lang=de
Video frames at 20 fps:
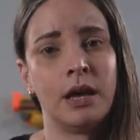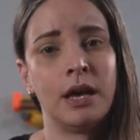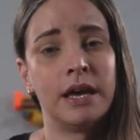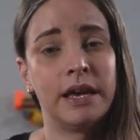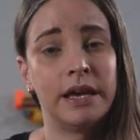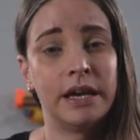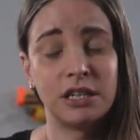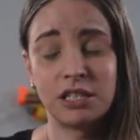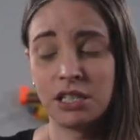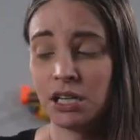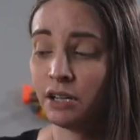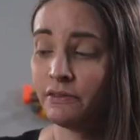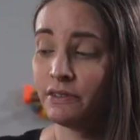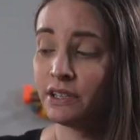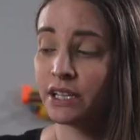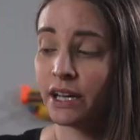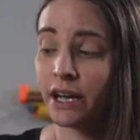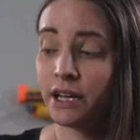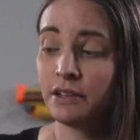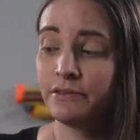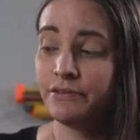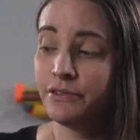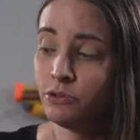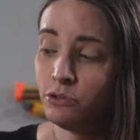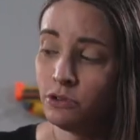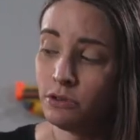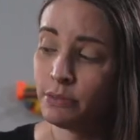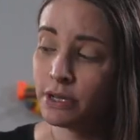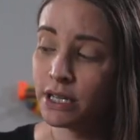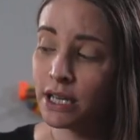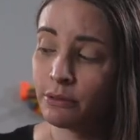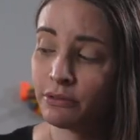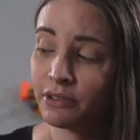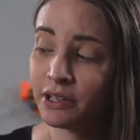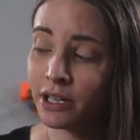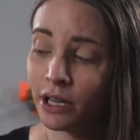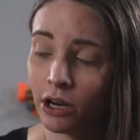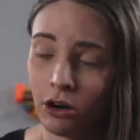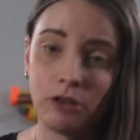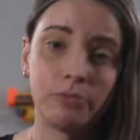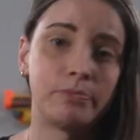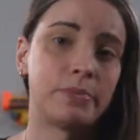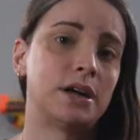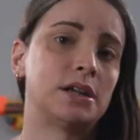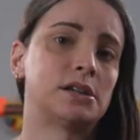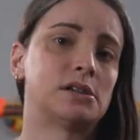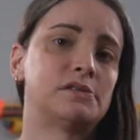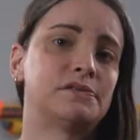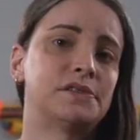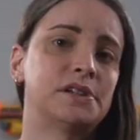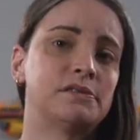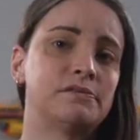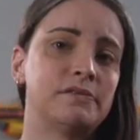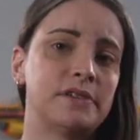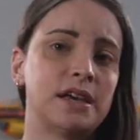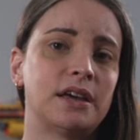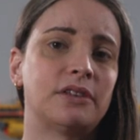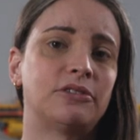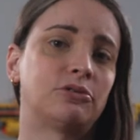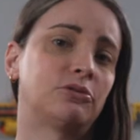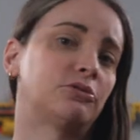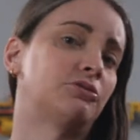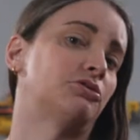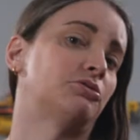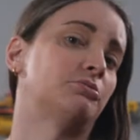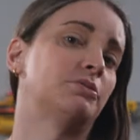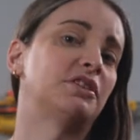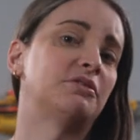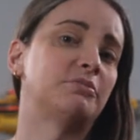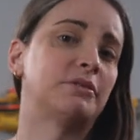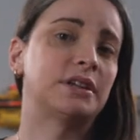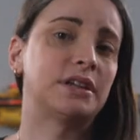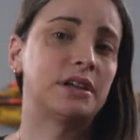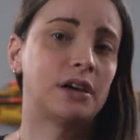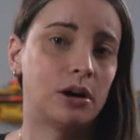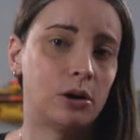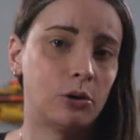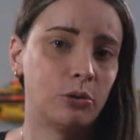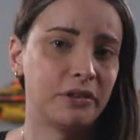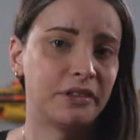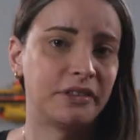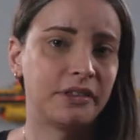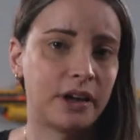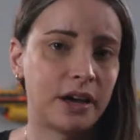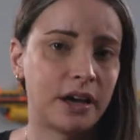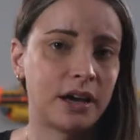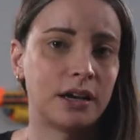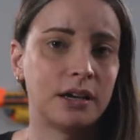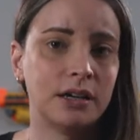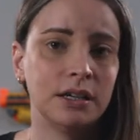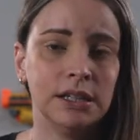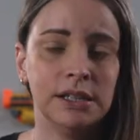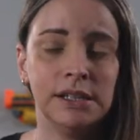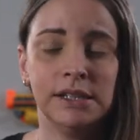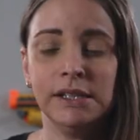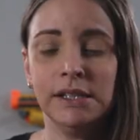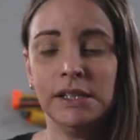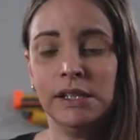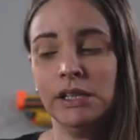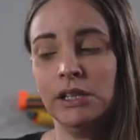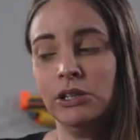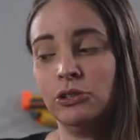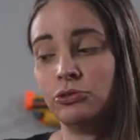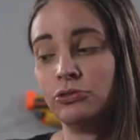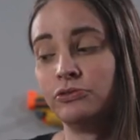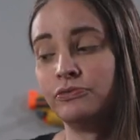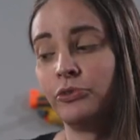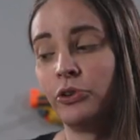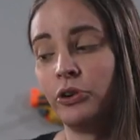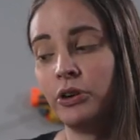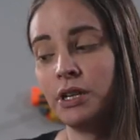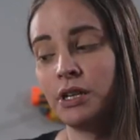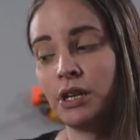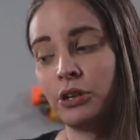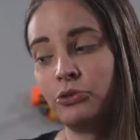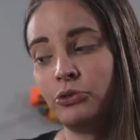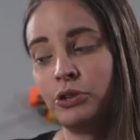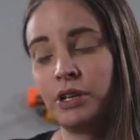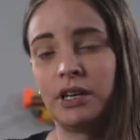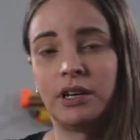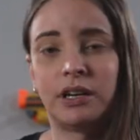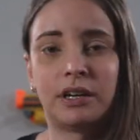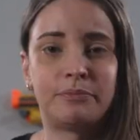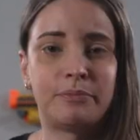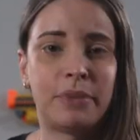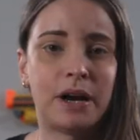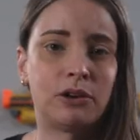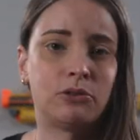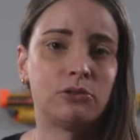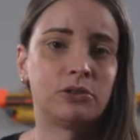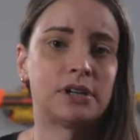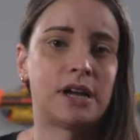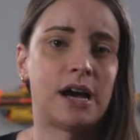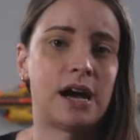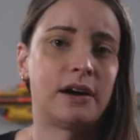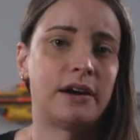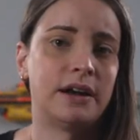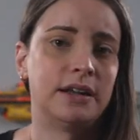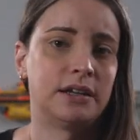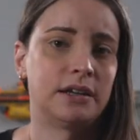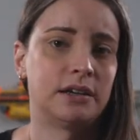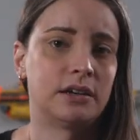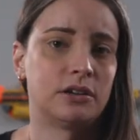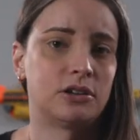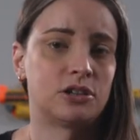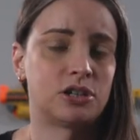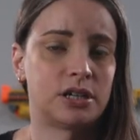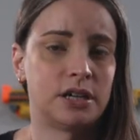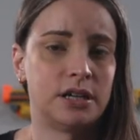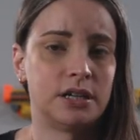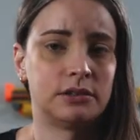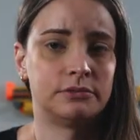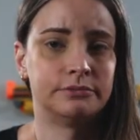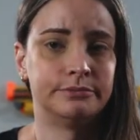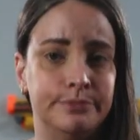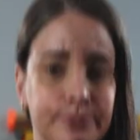Hersteller wie 3D Fuel begeben sich auch bald auf den Weg, so zumindest mal die Aussage, und wollen natürlich ihre Packung nachhaltiger gestalten.